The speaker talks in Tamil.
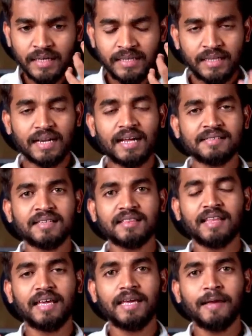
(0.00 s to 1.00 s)
இந்த
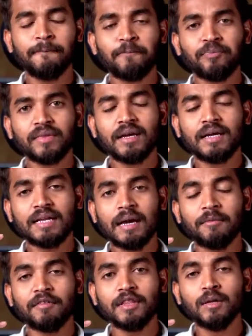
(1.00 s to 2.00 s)
ரசத்தை
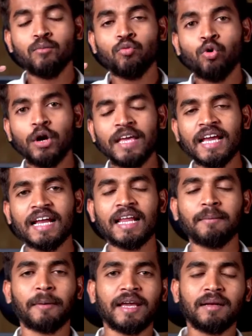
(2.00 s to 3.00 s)
நம்ம வந்து
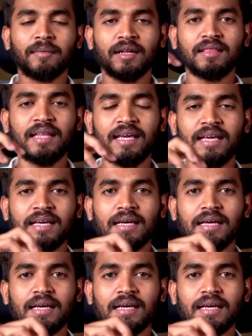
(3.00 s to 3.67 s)
மூலிகைகளை பயன்படுத்தி